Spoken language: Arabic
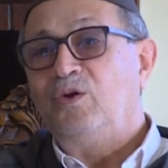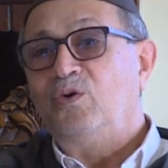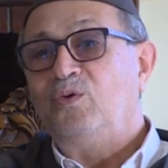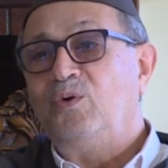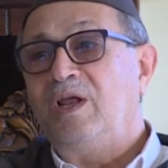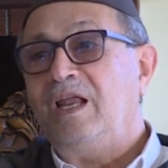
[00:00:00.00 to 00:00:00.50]

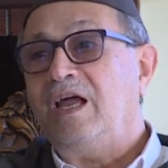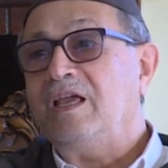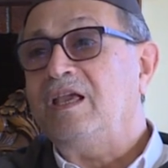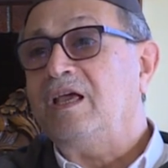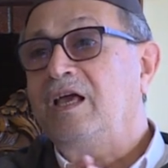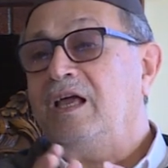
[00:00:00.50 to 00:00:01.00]

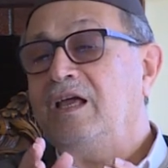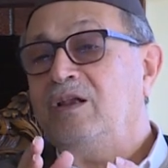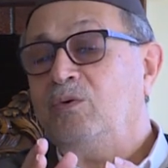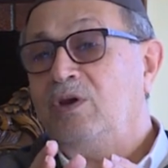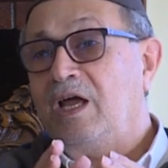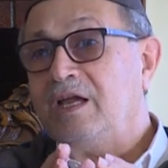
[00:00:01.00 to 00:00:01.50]
والحقيقة
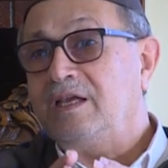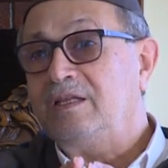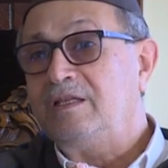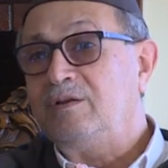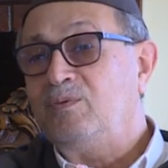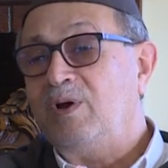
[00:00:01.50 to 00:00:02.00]
علاقة
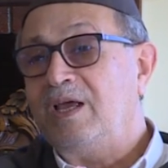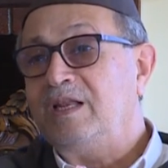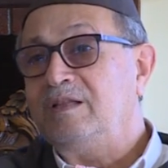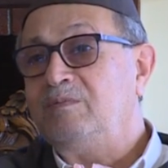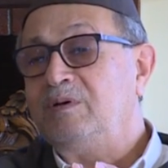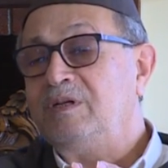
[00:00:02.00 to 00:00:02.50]

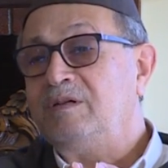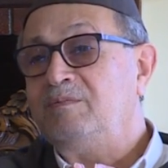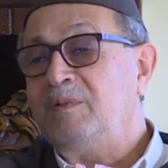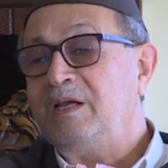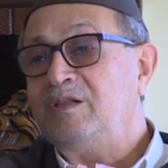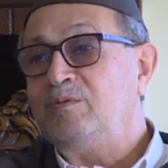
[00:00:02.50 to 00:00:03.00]
الوالد
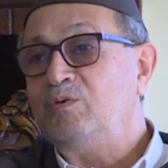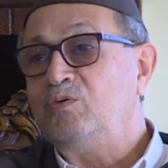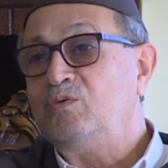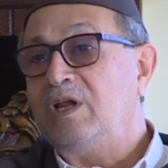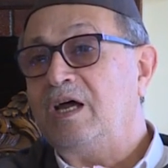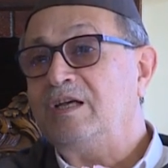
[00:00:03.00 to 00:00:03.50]
بالمهدي بن
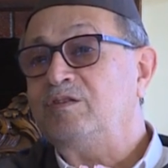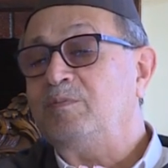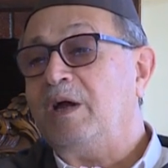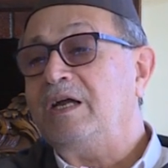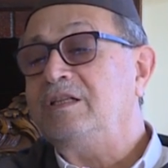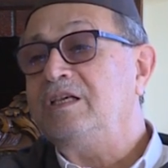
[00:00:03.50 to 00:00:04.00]
نونة
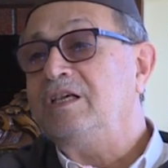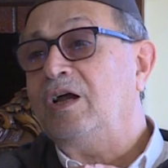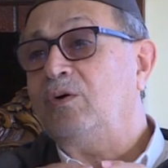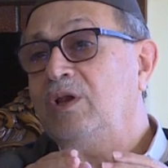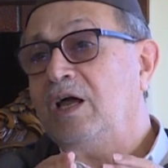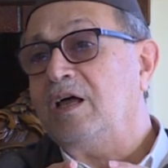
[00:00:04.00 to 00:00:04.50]
أصبحت هي
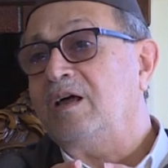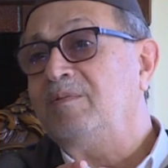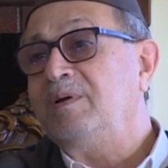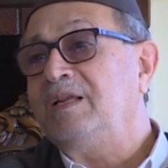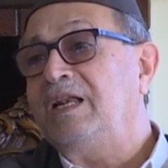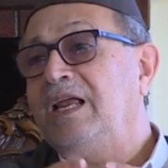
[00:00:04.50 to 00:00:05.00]
علاقة
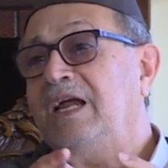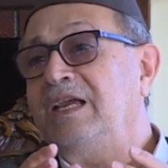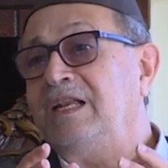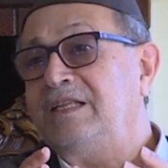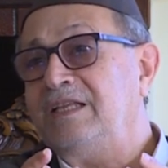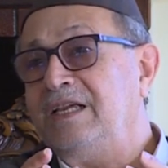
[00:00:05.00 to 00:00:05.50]
بين
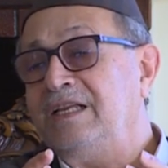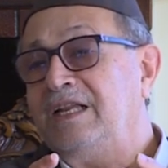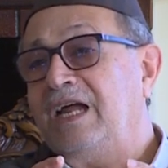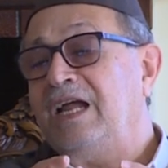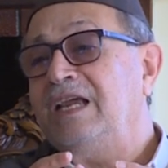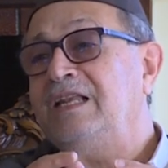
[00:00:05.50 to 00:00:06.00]
العائلتين
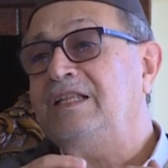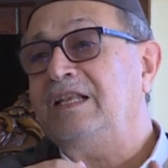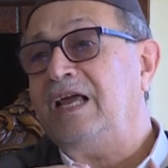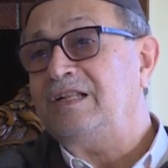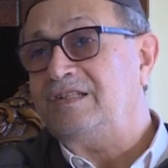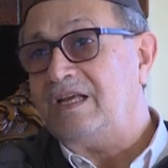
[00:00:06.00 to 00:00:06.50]
عائلة
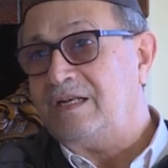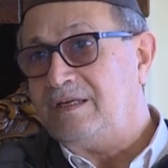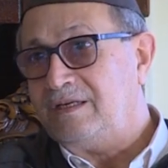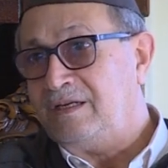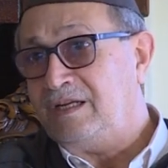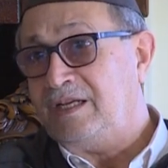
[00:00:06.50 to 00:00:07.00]
الحسن
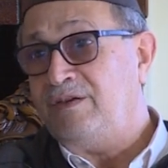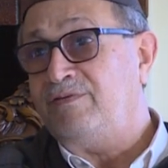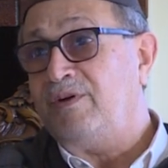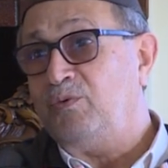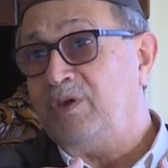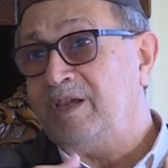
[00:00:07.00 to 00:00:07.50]

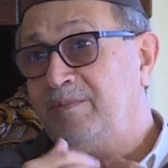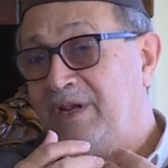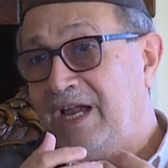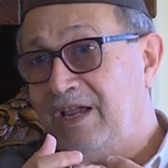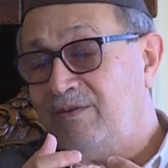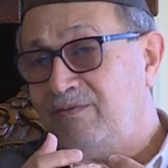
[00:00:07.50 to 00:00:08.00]
الحيفاوية من
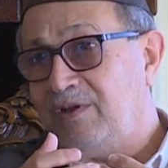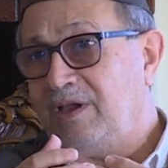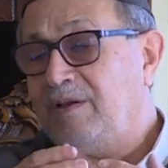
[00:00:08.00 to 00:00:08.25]
حيفا